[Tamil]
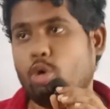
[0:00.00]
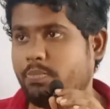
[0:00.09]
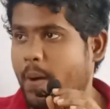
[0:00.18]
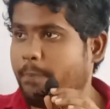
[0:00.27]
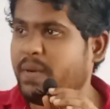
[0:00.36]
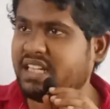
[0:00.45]
ஒரு
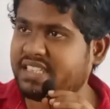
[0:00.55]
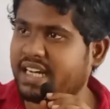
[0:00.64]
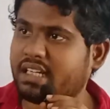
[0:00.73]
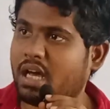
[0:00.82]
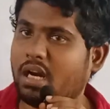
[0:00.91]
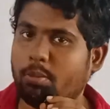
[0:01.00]
பப்ளிக்
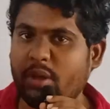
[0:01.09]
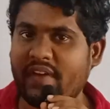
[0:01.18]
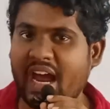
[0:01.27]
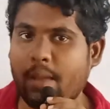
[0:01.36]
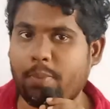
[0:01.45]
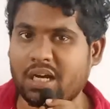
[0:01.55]
செக்டாரில்
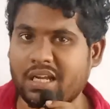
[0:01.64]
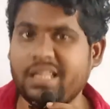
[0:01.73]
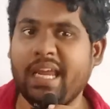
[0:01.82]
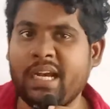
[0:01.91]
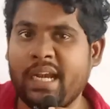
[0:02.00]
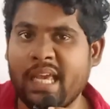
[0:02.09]
போய் வேலை
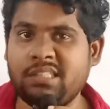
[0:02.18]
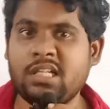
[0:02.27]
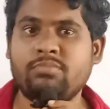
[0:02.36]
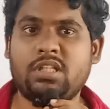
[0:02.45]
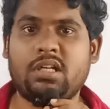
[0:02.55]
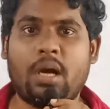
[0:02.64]
பார்க்குறதுக்கு என்னென்ன
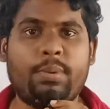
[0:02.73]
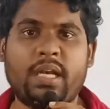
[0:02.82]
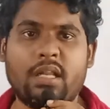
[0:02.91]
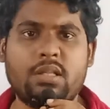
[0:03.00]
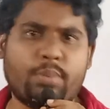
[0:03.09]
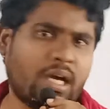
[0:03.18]
எக்ஸாம்ஸ் இருக்குது
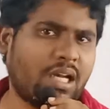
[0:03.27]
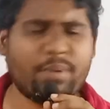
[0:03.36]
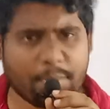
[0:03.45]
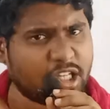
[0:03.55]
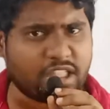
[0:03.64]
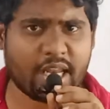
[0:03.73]
அப்படின்னு எடுத்து
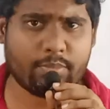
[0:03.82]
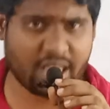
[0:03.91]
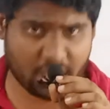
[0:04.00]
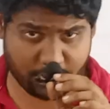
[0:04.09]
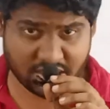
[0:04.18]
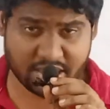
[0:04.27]
பார்க்குறப்ப நமக்கு தெரியும்
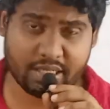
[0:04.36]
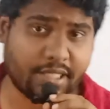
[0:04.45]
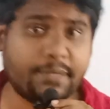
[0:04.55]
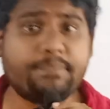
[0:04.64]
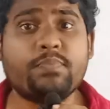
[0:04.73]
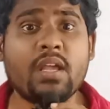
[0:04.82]
டிஎன்பிசி
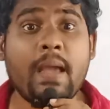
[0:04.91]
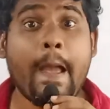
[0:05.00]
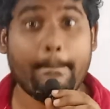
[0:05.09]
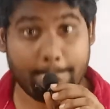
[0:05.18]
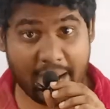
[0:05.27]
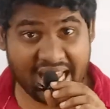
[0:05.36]
இருக்குது
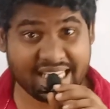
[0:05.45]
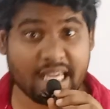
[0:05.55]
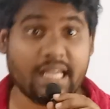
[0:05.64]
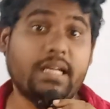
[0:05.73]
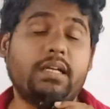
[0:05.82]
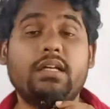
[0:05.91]

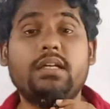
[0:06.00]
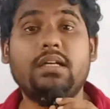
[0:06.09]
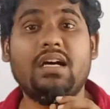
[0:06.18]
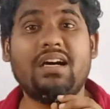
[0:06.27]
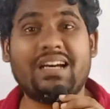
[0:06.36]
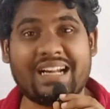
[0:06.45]
பேங்கிங் இருக்குது
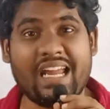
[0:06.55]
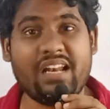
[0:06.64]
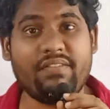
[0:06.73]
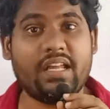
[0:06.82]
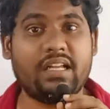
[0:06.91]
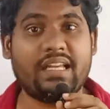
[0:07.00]

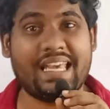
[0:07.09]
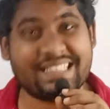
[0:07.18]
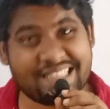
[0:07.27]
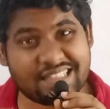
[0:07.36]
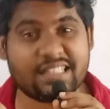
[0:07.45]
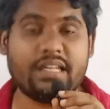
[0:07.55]
ரயில்வே இருக்குது
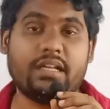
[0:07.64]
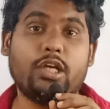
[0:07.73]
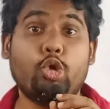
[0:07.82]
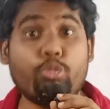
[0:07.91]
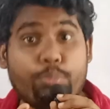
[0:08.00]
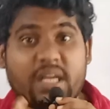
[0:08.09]
எஸ்எஸ்சி
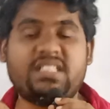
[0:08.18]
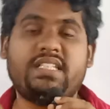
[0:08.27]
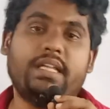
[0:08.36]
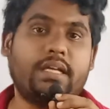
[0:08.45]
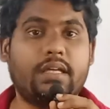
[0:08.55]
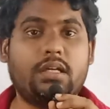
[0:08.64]
இருக்குது
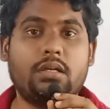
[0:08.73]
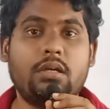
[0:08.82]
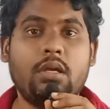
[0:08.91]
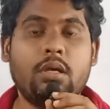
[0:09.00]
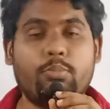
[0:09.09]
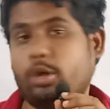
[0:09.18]
யூபிஎஸ்சி இருக்குது
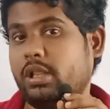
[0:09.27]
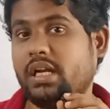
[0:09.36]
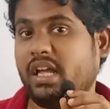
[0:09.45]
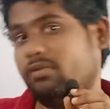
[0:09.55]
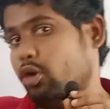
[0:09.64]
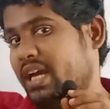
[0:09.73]

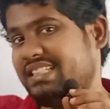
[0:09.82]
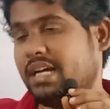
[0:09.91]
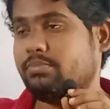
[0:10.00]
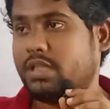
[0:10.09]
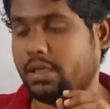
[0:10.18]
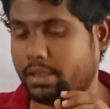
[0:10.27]
புரியுதுங்களா இவ்வளோ
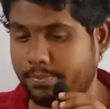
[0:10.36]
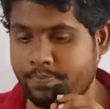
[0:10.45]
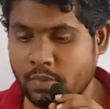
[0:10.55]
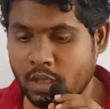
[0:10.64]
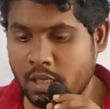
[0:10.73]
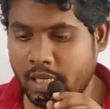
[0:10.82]
எக்ஸாம்ஸ் இருக்குது
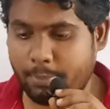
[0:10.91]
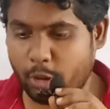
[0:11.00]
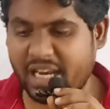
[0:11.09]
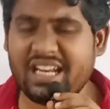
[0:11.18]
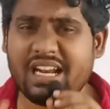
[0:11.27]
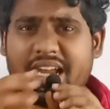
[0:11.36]
இப்போ
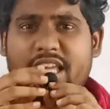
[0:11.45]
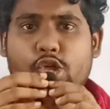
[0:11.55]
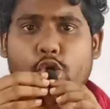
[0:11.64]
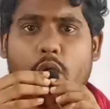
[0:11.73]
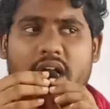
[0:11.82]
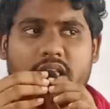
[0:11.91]
என்ன
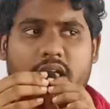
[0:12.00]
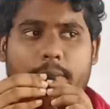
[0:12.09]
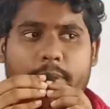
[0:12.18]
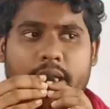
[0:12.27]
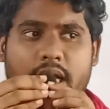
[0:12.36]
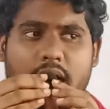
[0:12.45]
இஷ்யூ ஆகுது
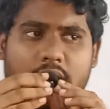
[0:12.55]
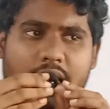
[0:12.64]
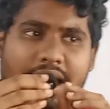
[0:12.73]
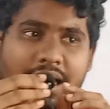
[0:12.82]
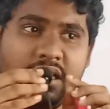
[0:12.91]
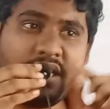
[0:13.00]
அப்படின்னா
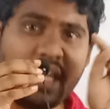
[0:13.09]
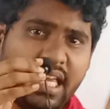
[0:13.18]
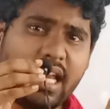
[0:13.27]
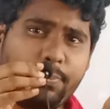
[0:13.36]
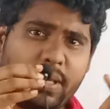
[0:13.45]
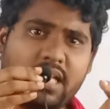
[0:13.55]

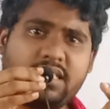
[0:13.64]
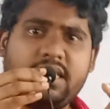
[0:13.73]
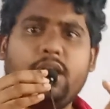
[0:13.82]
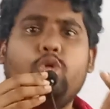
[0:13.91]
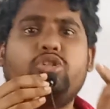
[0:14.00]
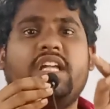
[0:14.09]

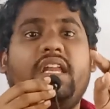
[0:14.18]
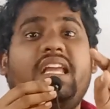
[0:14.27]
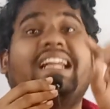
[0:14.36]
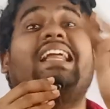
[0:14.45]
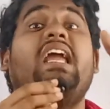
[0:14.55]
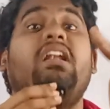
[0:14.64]
டிஎன்பிஎஸ்சியும் சரி
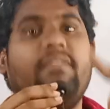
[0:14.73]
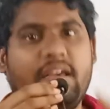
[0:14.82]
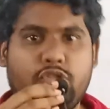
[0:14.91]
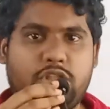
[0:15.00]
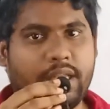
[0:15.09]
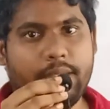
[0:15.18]

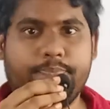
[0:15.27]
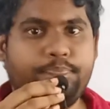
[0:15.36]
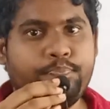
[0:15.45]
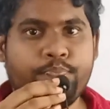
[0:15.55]
ரயில்வேவும் சரி